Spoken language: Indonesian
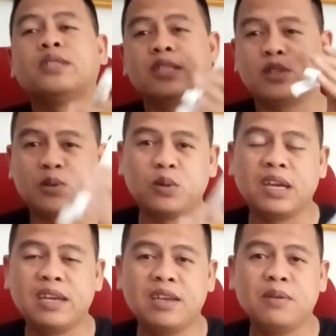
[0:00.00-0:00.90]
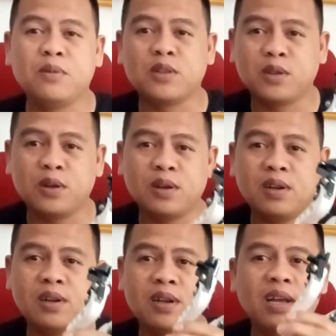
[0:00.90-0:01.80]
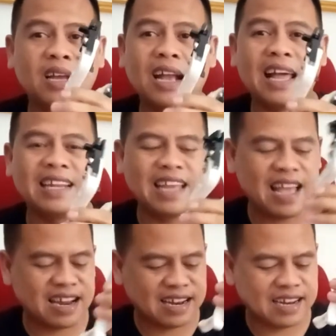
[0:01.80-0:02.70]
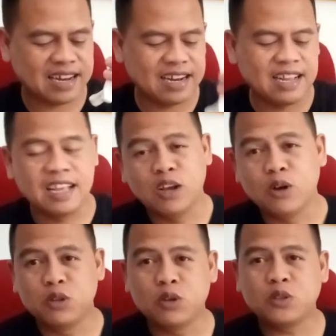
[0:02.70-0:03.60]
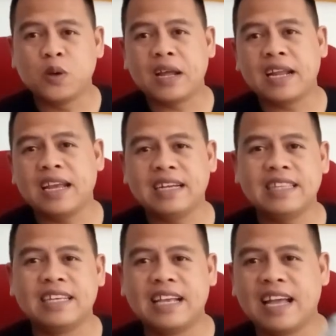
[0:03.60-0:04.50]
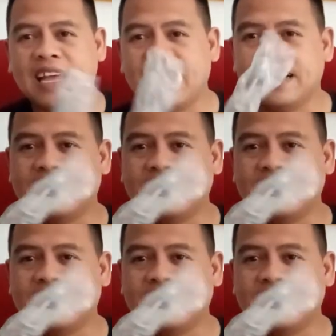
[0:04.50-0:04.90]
sesuai motor kalian untuk juara yang ketiga